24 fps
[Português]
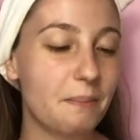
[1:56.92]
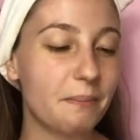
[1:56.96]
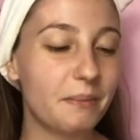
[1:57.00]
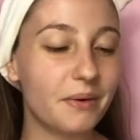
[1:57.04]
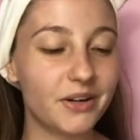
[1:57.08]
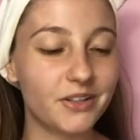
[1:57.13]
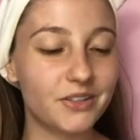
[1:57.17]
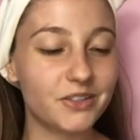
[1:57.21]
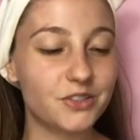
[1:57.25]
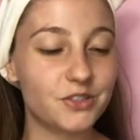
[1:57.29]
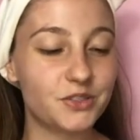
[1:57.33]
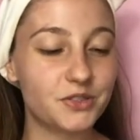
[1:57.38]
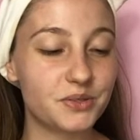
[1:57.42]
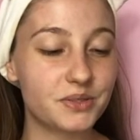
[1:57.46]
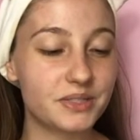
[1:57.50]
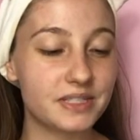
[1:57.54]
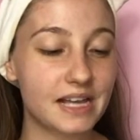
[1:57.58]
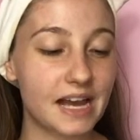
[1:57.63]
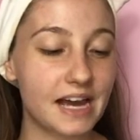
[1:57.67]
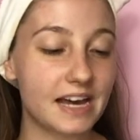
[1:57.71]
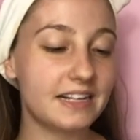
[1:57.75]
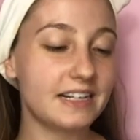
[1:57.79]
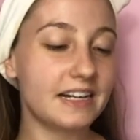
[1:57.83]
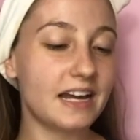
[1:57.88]
Modo de
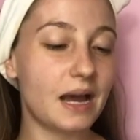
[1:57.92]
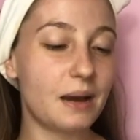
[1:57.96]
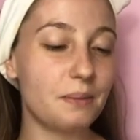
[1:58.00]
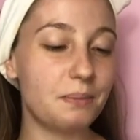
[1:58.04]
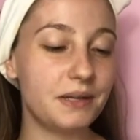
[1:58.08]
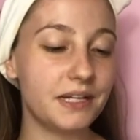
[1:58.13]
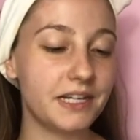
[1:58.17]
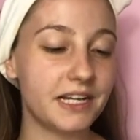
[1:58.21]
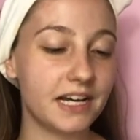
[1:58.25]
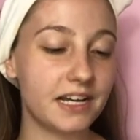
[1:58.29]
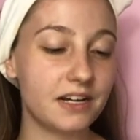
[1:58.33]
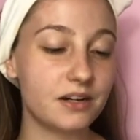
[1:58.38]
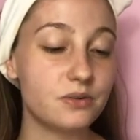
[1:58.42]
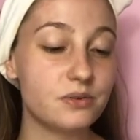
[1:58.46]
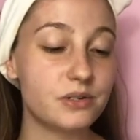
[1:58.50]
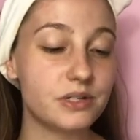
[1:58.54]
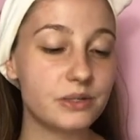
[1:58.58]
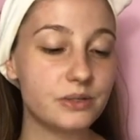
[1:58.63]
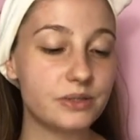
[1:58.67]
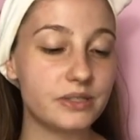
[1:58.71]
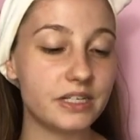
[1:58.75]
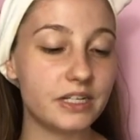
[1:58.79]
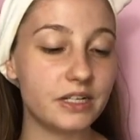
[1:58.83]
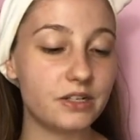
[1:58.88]
usar: aplicar com
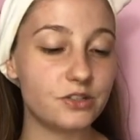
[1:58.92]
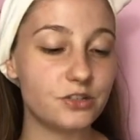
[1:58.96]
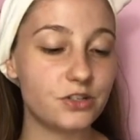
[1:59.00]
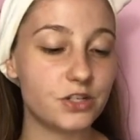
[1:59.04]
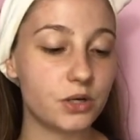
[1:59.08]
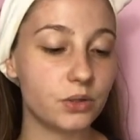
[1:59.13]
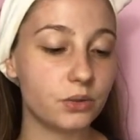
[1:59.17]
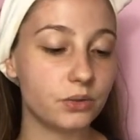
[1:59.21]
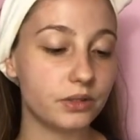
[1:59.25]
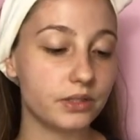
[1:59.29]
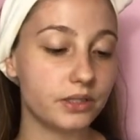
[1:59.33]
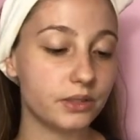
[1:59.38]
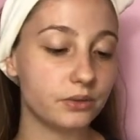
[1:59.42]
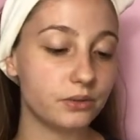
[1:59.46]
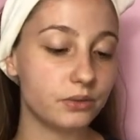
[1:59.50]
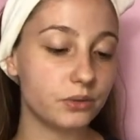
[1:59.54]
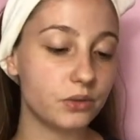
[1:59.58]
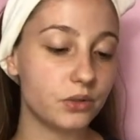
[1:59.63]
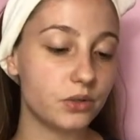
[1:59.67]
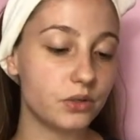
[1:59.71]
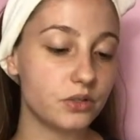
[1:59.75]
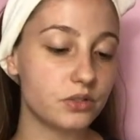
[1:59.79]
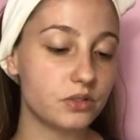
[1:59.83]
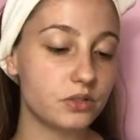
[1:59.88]
auxílio de algodão
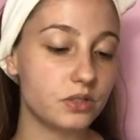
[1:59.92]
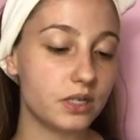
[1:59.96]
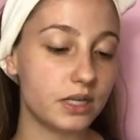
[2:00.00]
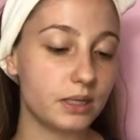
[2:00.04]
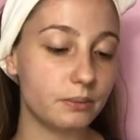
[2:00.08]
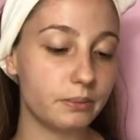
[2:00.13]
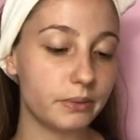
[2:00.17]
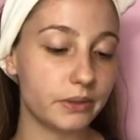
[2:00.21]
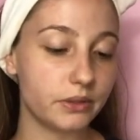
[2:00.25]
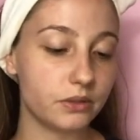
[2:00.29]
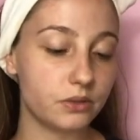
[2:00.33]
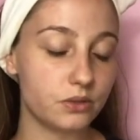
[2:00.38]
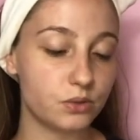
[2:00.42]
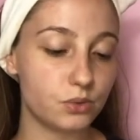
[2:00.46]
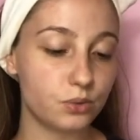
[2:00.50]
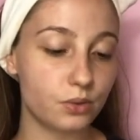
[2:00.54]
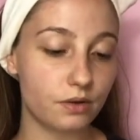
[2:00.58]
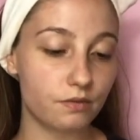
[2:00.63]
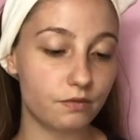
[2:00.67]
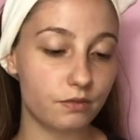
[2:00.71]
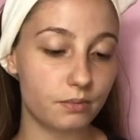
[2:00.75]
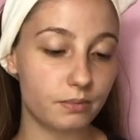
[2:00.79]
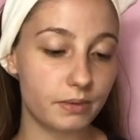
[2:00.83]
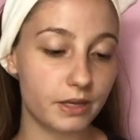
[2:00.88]
no rosto, limpando
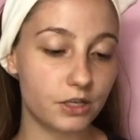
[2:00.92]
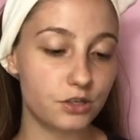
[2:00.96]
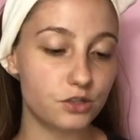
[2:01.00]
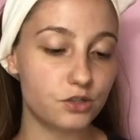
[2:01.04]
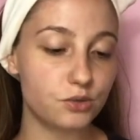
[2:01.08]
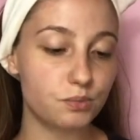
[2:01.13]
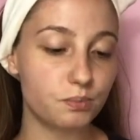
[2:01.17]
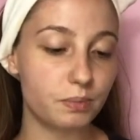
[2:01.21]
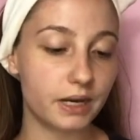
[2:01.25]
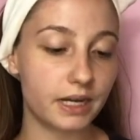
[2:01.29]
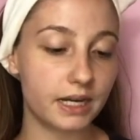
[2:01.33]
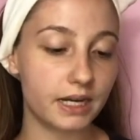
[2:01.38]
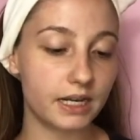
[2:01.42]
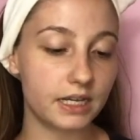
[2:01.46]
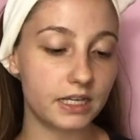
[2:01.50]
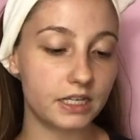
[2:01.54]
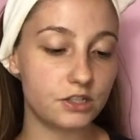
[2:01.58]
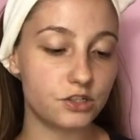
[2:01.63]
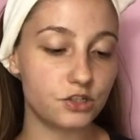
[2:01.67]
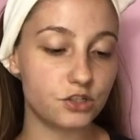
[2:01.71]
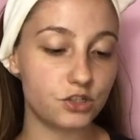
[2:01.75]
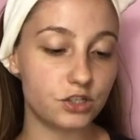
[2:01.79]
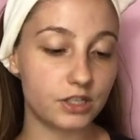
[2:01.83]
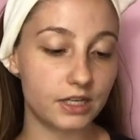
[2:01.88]
suavemente para
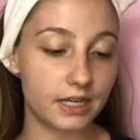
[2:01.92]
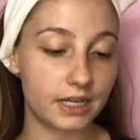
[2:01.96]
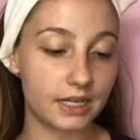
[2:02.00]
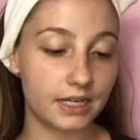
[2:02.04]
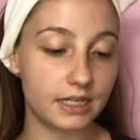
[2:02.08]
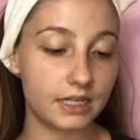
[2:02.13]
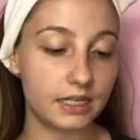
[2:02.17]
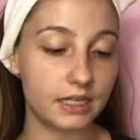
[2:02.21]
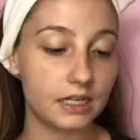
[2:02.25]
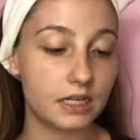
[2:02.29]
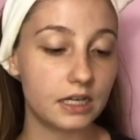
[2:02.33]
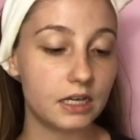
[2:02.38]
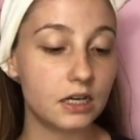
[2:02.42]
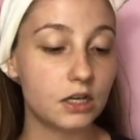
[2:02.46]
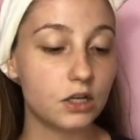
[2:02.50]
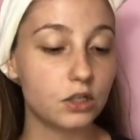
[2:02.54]
higiene